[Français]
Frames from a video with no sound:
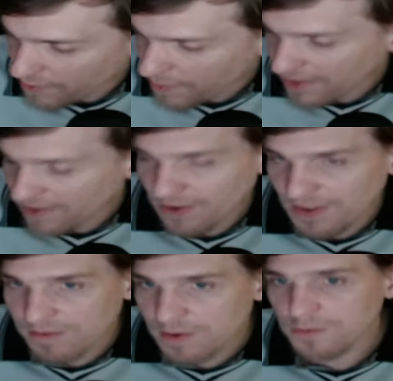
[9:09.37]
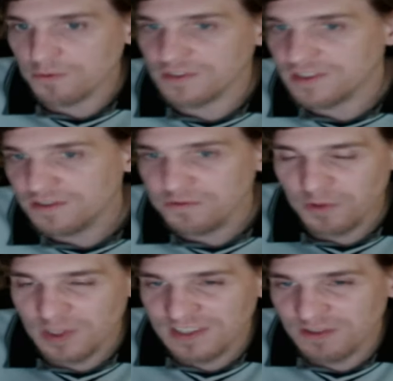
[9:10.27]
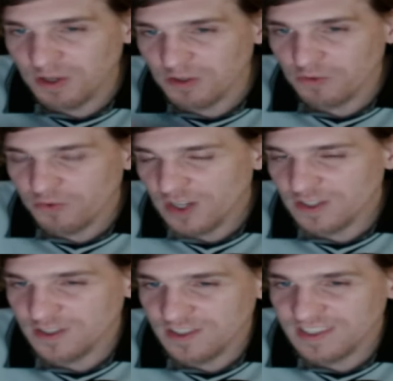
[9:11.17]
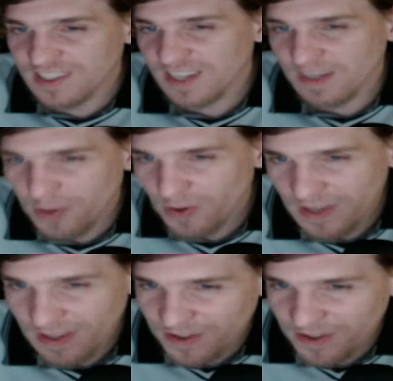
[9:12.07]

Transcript: vous le mettre en avant, donc c'est nouveau l'histoire de foi que disait Napoléon